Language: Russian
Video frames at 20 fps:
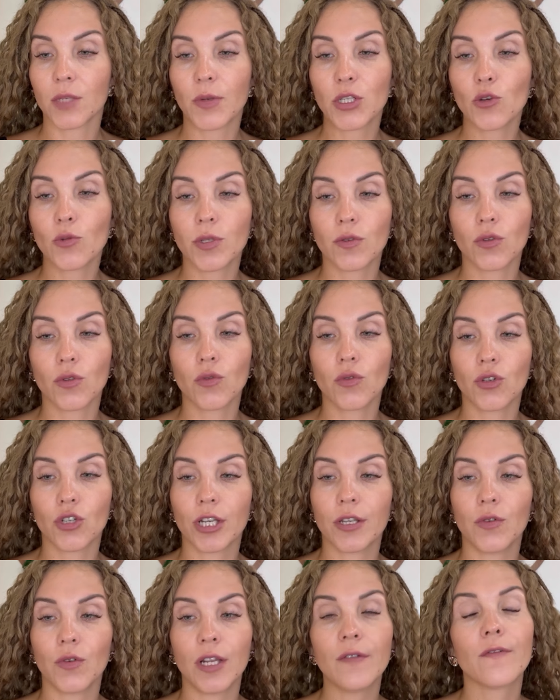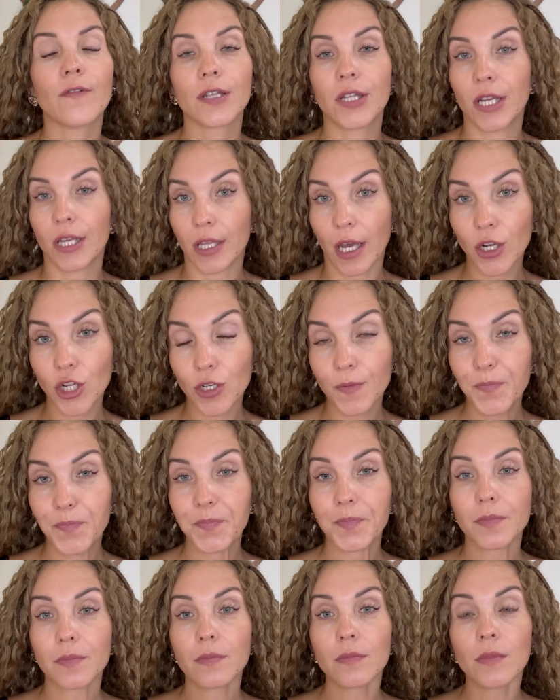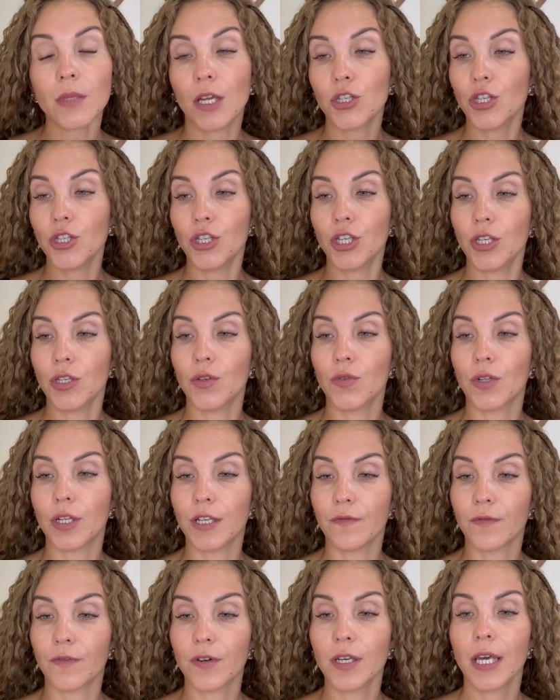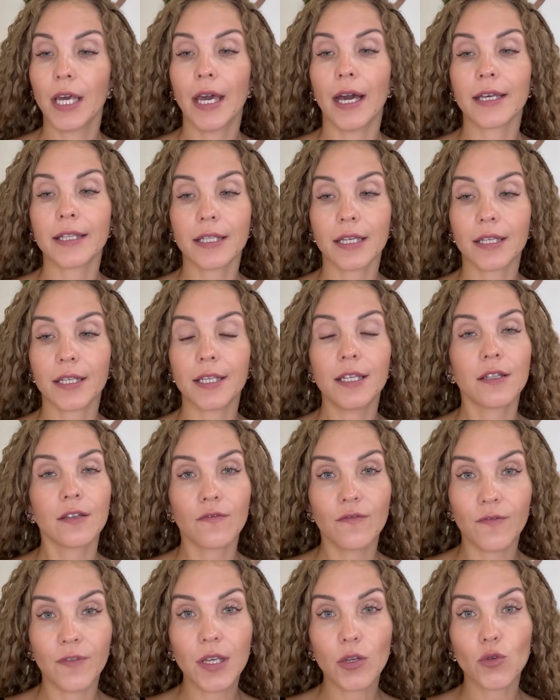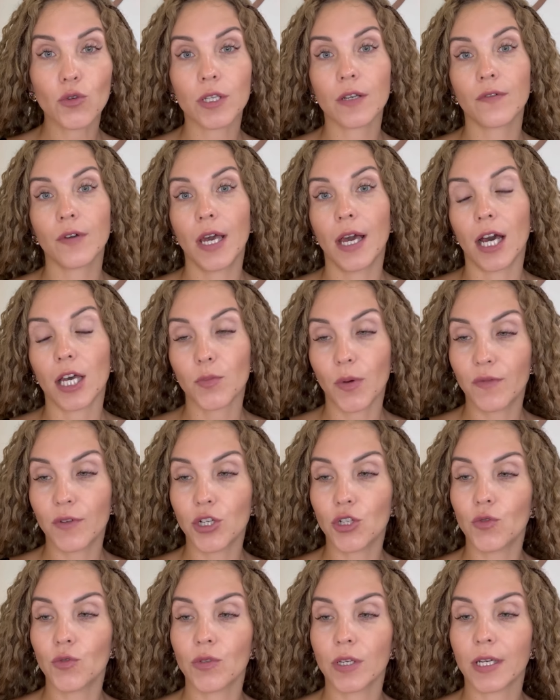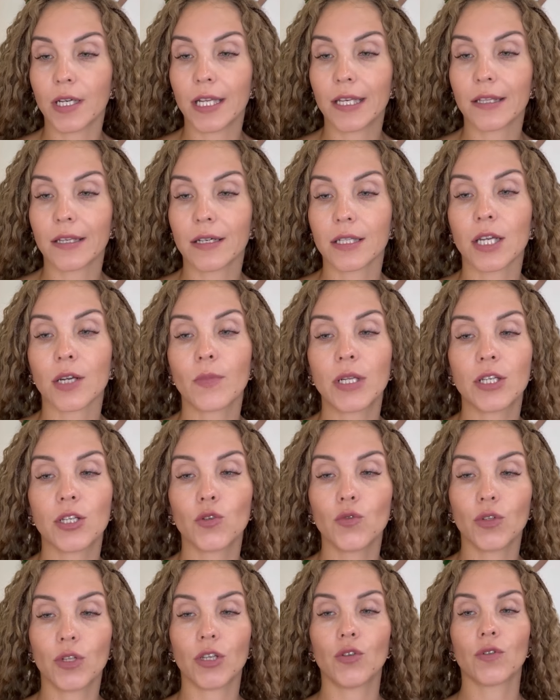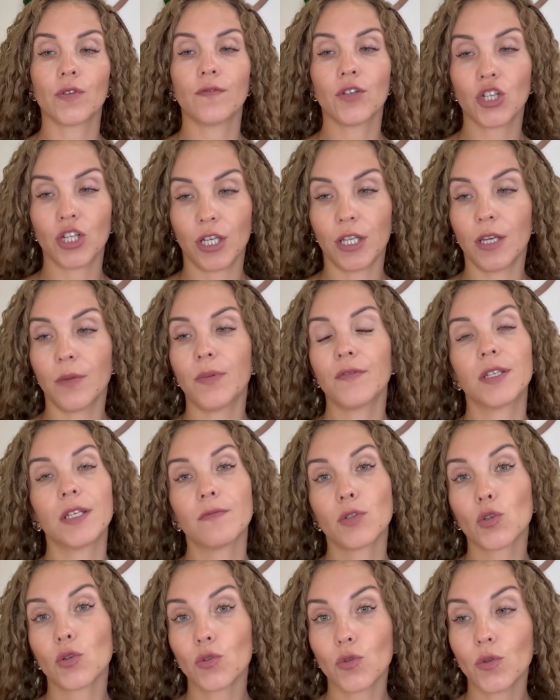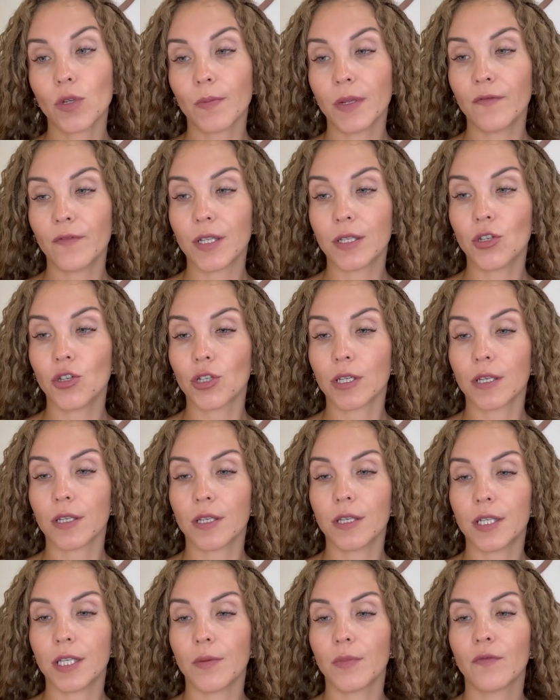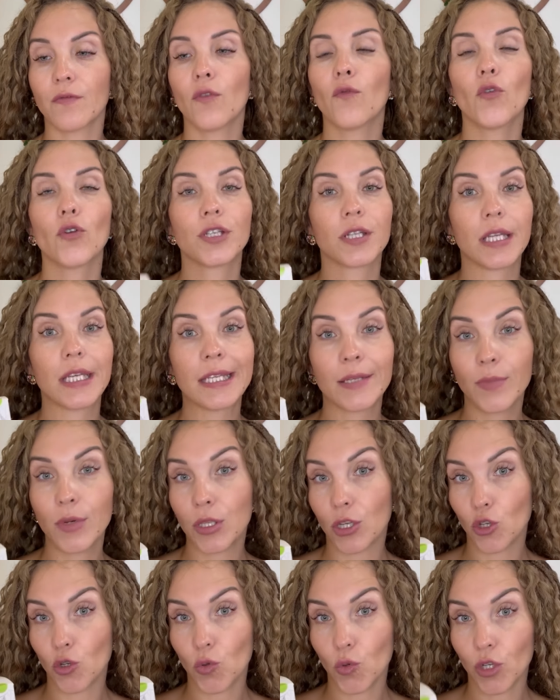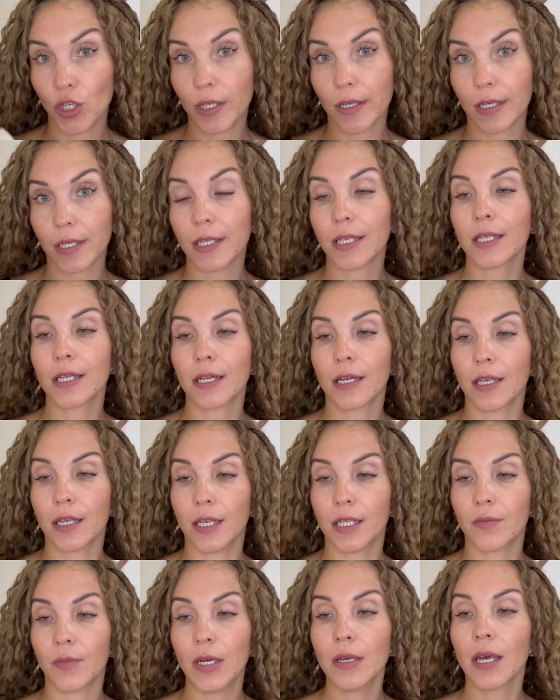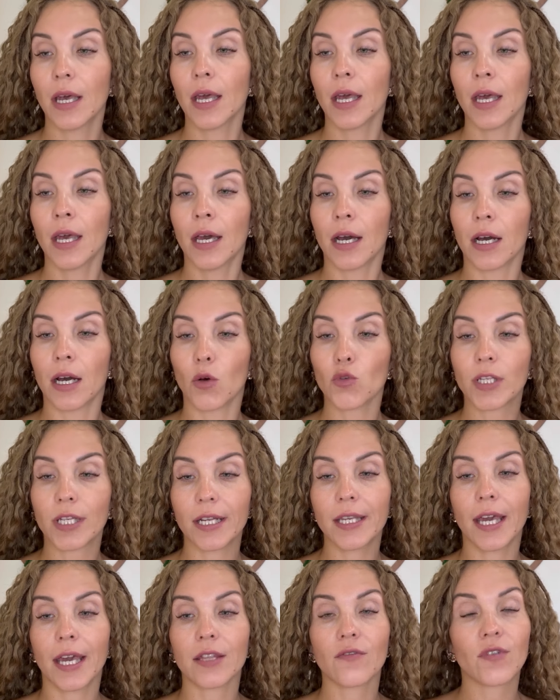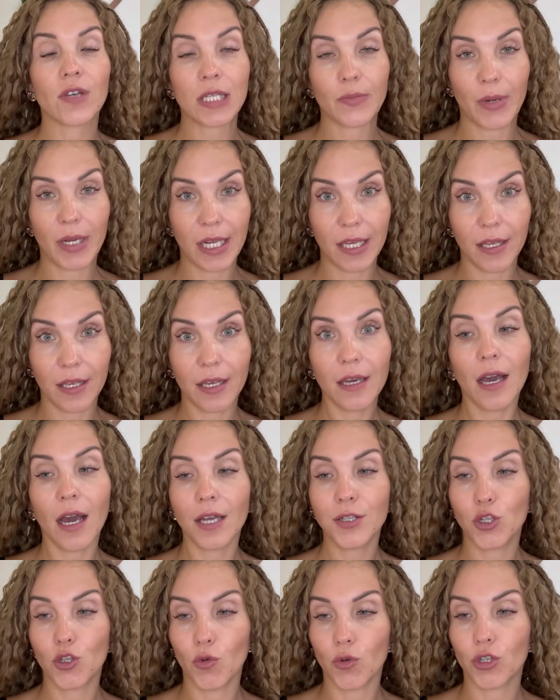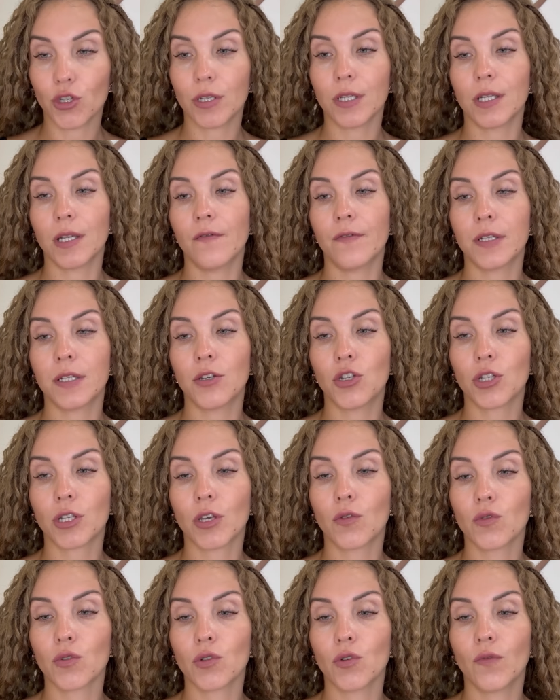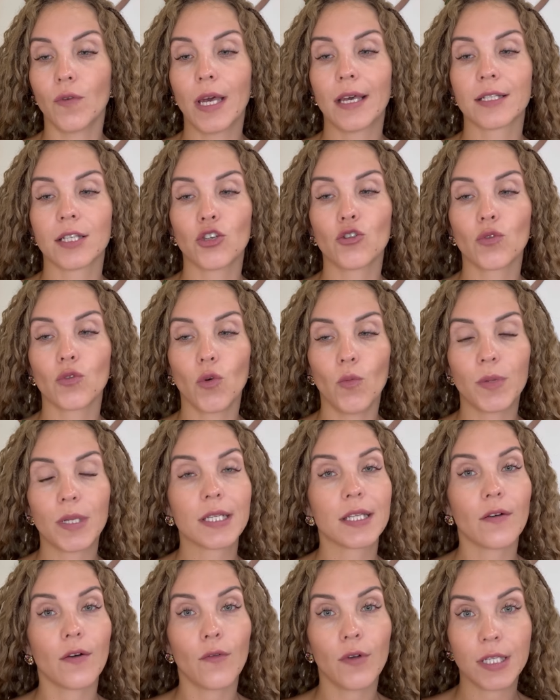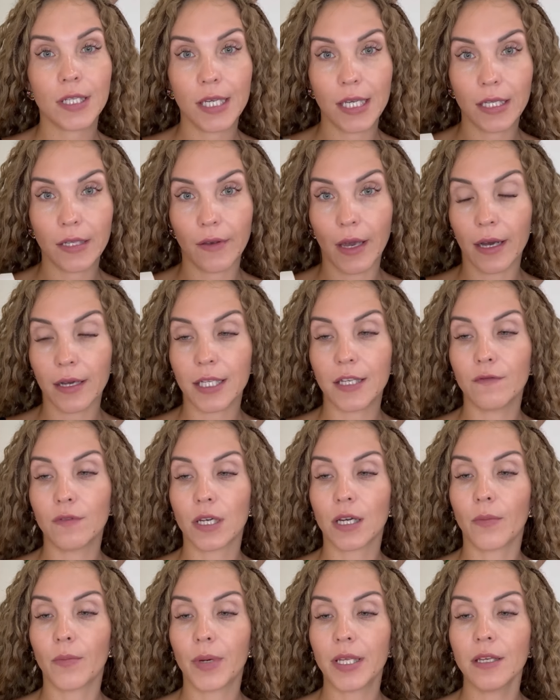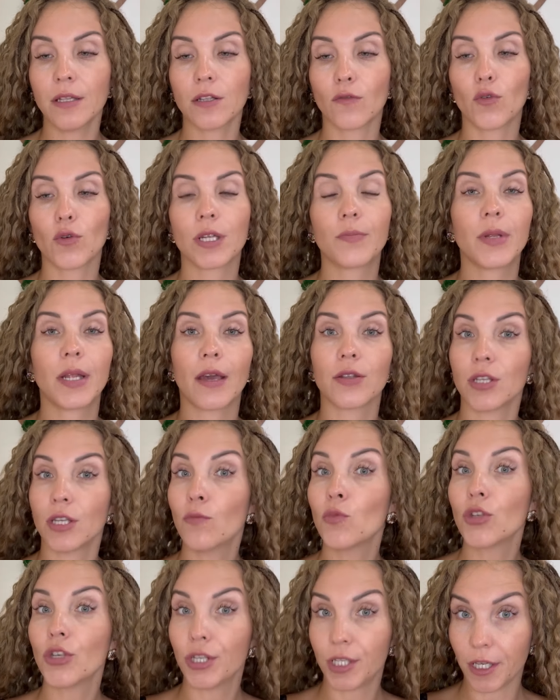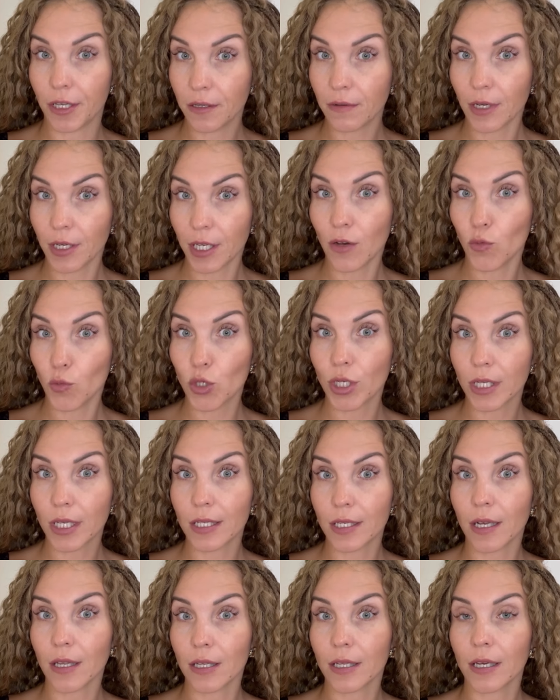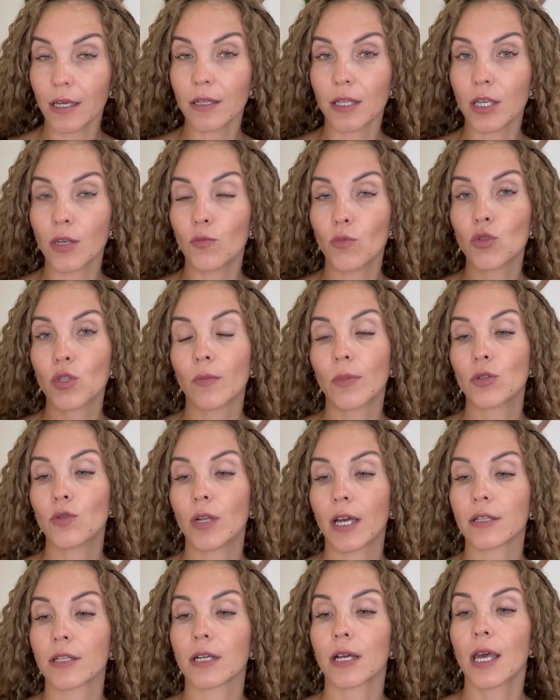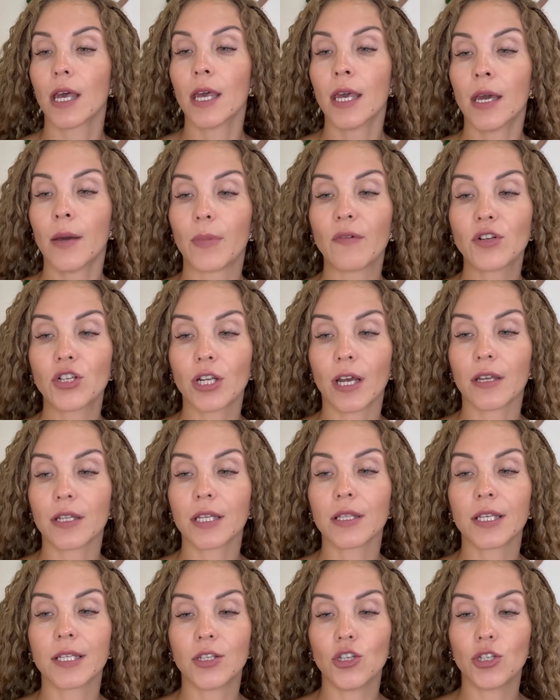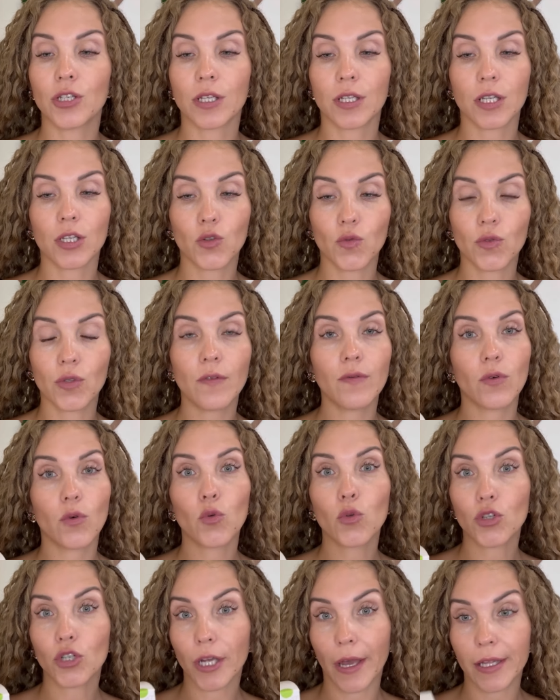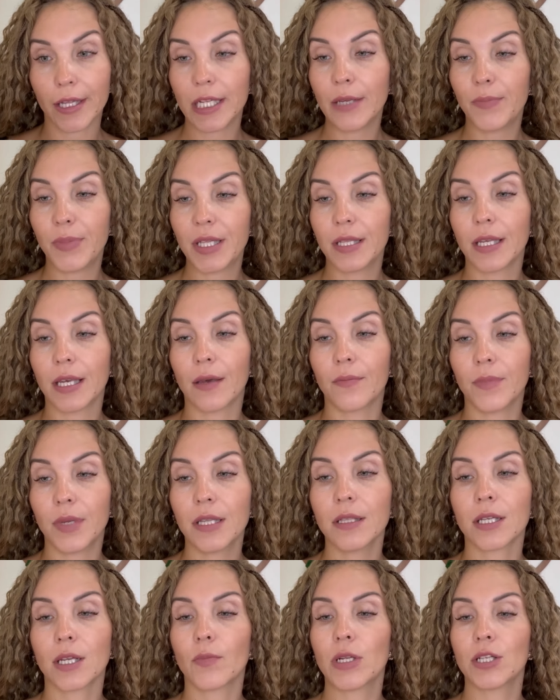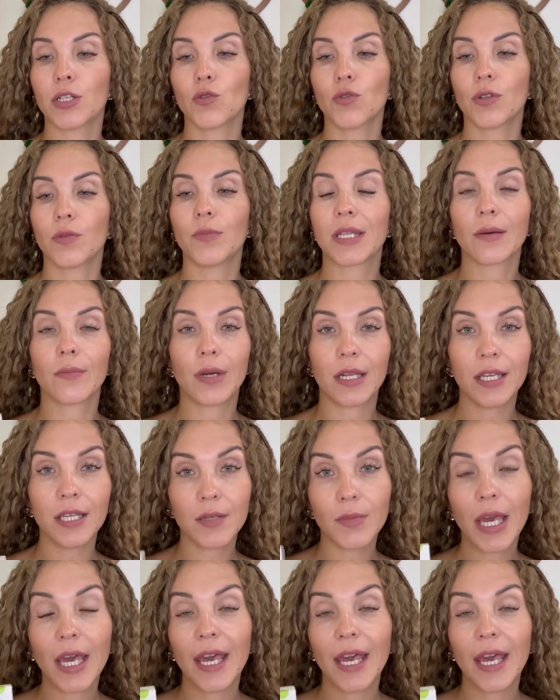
способствует улучшению лимфодренажа, очищению лимфы от токсинов, вирусов, от поврежденных клеток, нормализует ее движение по всем структурам лимфатической системы, выводит избыточную жидкость из организма, а, устраняет воспаление, отечность лимфатических узлов, за счет комплексного воздействия активных компонентов укрепляет иммунитет, как я вам уже сказала, да, это иммуномодулятор, повышает эластичность сосудов, улучшает липидный обмен, нормализует метаболизм,